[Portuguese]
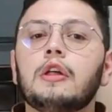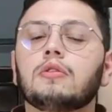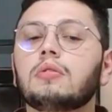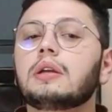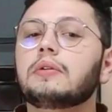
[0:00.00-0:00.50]

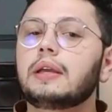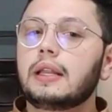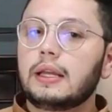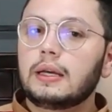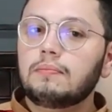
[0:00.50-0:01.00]
Tudo que eu
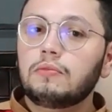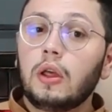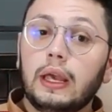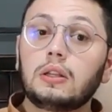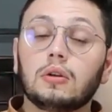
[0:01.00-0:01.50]
queria,
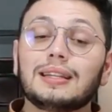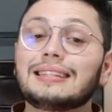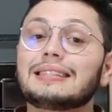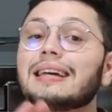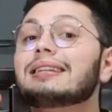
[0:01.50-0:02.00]
em
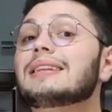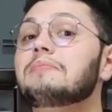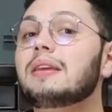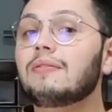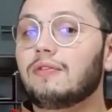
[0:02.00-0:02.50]
todas as áreas da
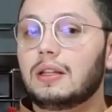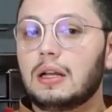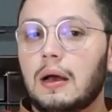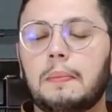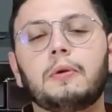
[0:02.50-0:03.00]
minha vida,